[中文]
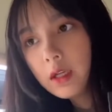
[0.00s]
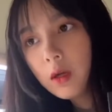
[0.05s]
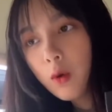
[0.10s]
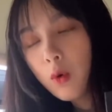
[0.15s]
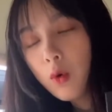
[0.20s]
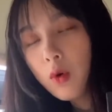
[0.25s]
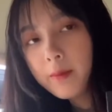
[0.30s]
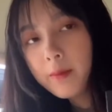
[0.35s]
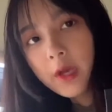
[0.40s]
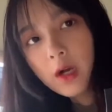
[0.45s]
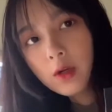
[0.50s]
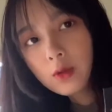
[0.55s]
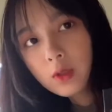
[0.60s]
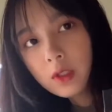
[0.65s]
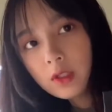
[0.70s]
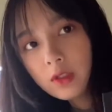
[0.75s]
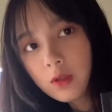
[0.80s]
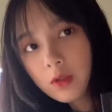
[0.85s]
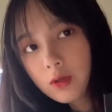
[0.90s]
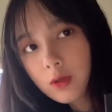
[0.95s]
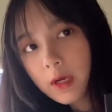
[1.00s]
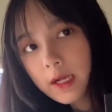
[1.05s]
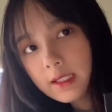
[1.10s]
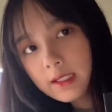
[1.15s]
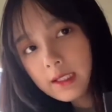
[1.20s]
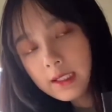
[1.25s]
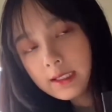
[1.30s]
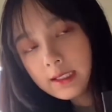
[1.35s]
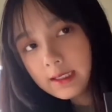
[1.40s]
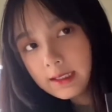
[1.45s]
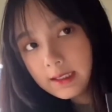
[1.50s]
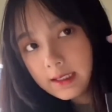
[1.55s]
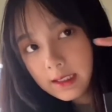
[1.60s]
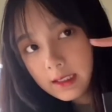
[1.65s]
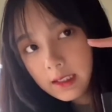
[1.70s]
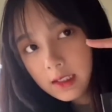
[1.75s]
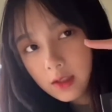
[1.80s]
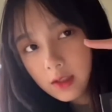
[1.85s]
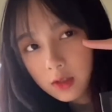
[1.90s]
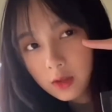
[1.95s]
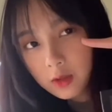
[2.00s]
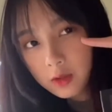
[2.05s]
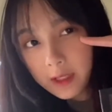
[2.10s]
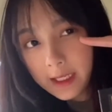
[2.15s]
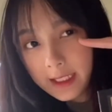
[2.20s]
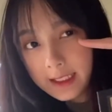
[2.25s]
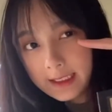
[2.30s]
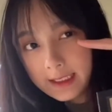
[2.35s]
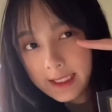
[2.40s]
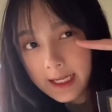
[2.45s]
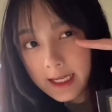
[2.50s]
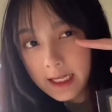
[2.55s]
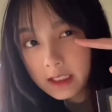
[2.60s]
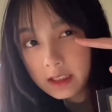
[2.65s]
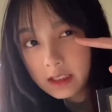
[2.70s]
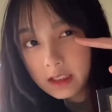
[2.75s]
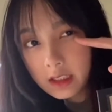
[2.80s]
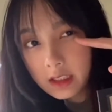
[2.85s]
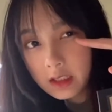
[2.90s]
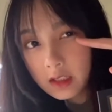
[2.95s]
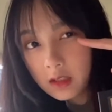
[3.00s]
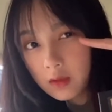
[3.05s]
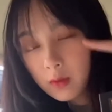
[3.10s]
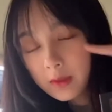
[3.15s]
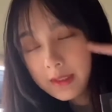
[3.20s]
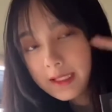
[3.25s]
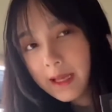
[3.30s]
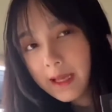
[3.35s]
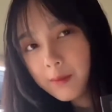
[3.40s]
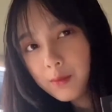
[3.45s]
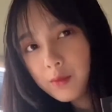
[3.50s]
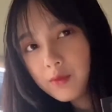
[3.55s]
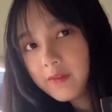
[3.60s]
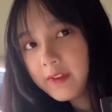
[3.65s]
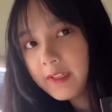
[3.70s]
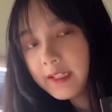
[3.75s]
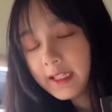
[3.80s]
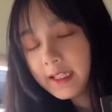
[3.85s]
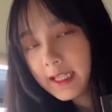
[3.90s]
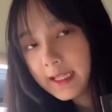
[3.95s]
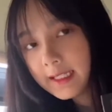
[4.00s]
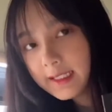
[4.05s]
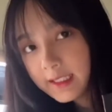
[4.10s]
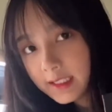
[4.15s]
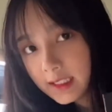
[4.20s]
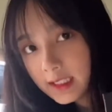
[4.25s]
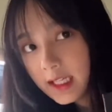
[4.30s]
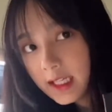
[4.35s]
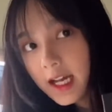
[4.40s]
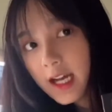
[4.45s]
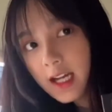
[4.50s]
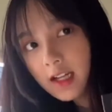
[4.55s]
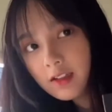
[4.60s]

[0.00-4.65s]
火苗状的刷子，轻轻的刷一下这个卧蚕部分，给它提亮。